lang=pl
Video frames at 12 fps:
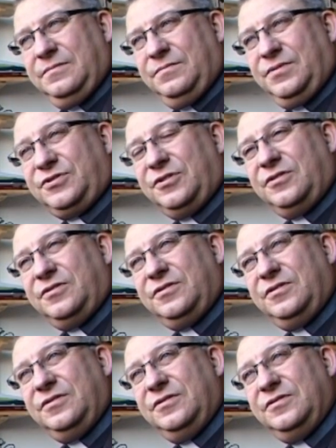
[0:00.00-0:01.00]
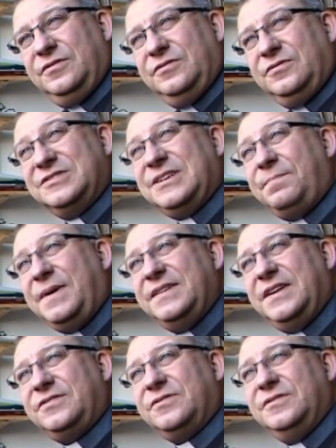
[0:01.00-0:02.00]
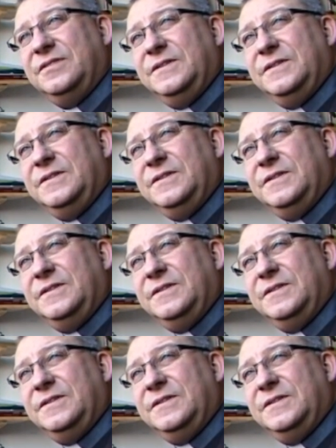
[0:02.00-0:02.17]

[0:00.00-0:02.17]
bo to, to zapada, to,